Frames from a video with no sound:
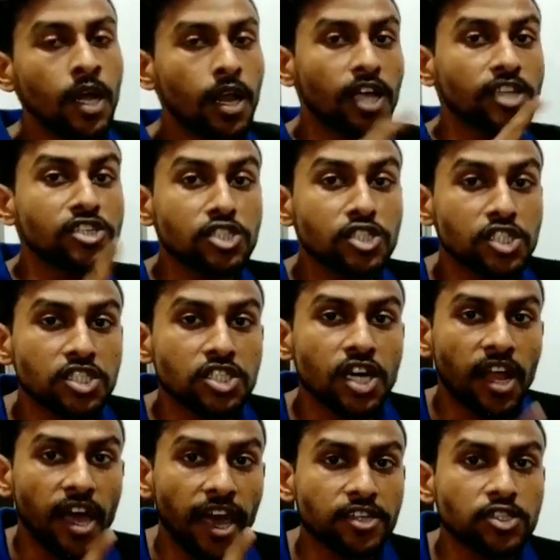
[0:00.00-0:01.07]

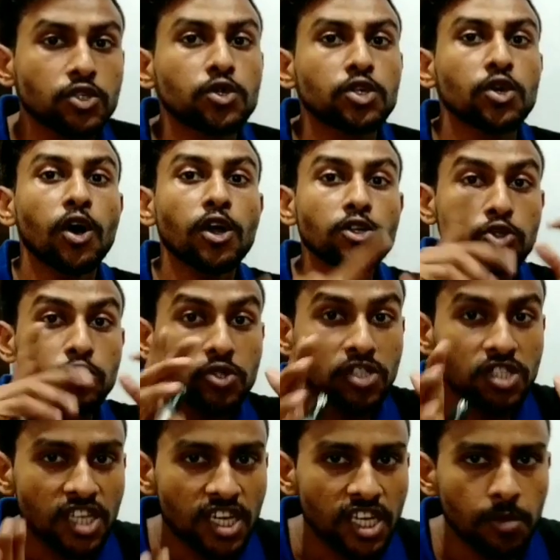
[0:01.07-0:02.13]
लेजिस्लेचर एग्जीक्यूटिव और
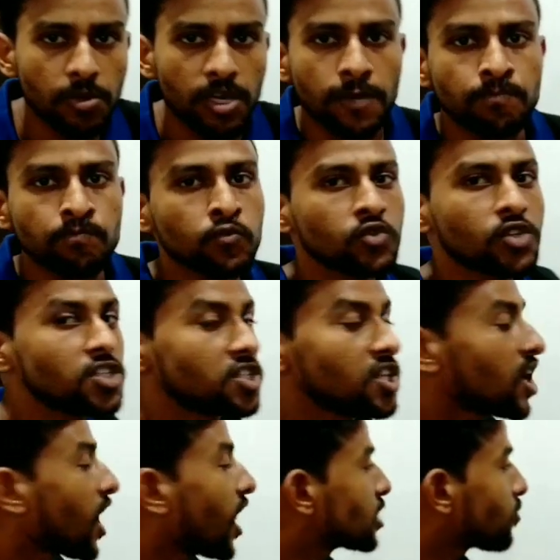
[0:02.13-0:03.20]
जुडिशरी में तीसरी
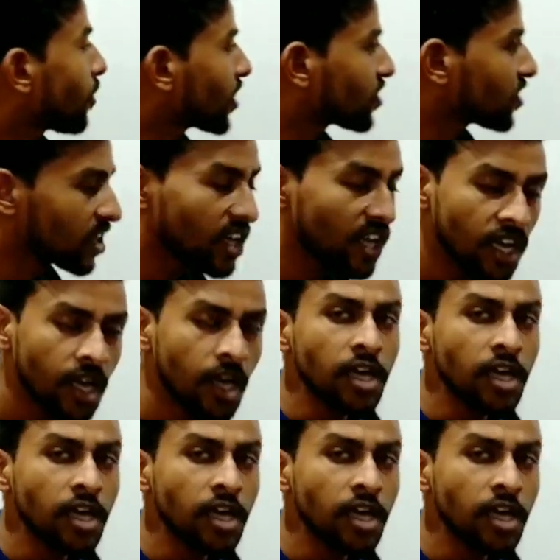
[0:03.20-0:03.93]
खास बात ये